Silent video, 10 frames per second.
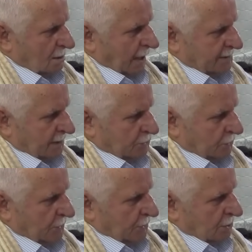Neredeydi
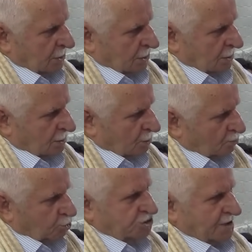o?
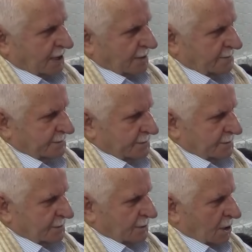Buca'da.
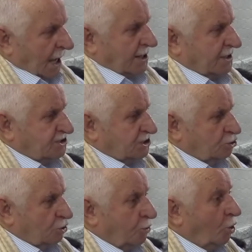Herkes
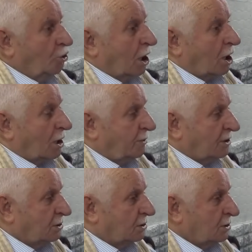dinliyor. Böyle
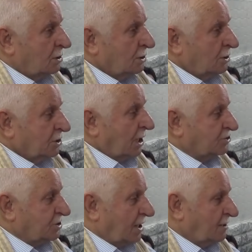kalabalık
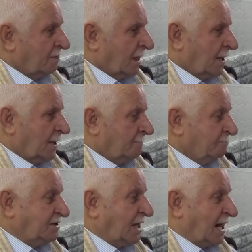gençler.
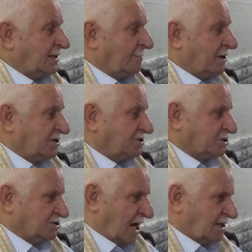Bir tane
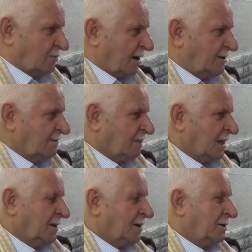kızlar da var.
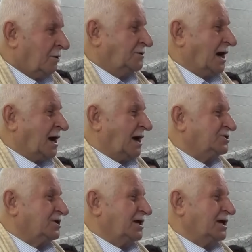O da
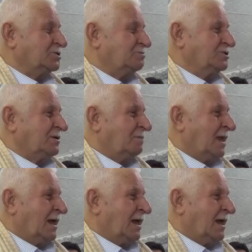karşıya geçmiş.